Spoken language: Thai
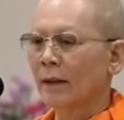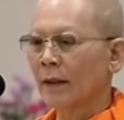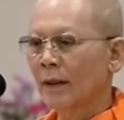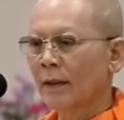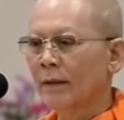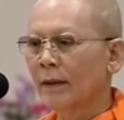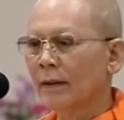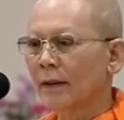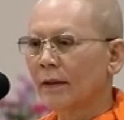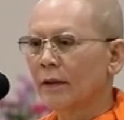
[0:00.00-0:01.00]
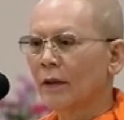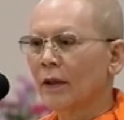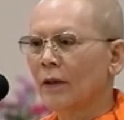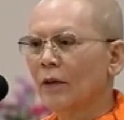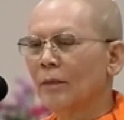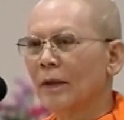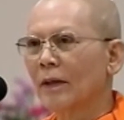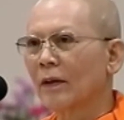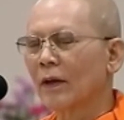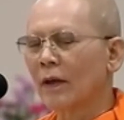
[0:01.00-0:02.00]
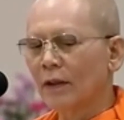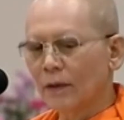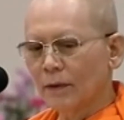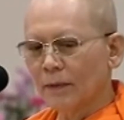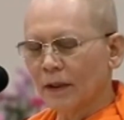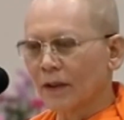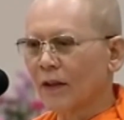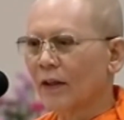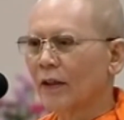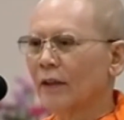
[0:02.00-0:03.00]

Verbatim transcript: ดังนั้นสิ่งที่ตัวลูกมรกอเออลูกมรกอ